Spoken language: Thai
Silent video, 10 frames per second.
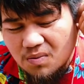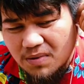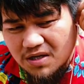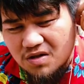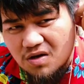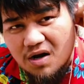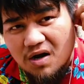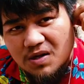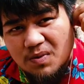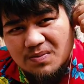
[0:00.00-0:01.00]
เบอร์ติดต่อ
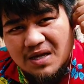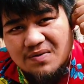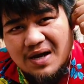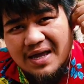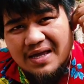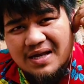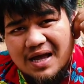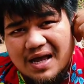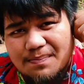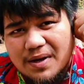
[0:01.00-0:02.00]
ที่ผมทิ้งไว้
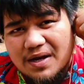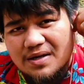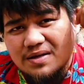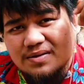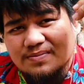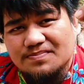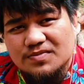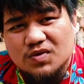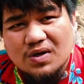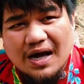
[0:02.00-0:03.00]
นะ เป็น
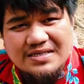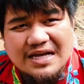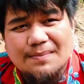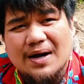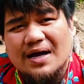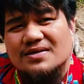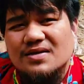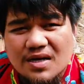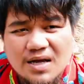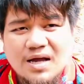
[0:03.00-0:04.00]
ลูกค้าสามารถ
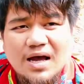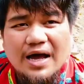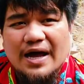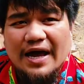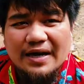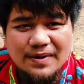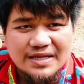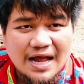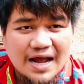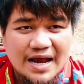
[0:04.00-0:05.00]
แอดมา
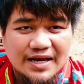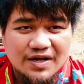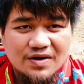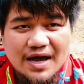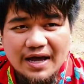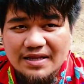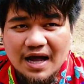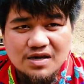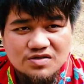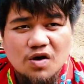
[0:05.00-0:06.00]
ทาง ID ก็ได้ทา
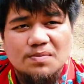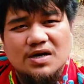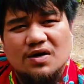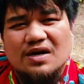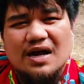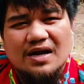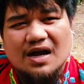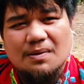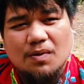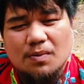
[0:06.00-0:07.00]
งช่องเบอร์ก็ได้นะ
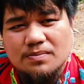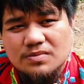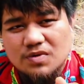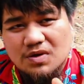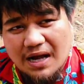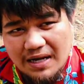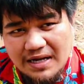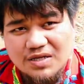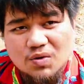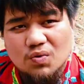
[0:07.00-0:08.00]
ครับผมลูกค้า
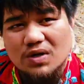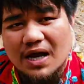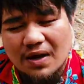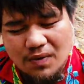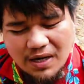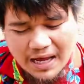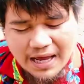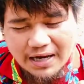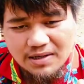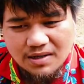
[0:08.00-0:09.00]
น่าจะรู้นะเวลา
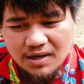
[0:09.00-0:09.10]
แอด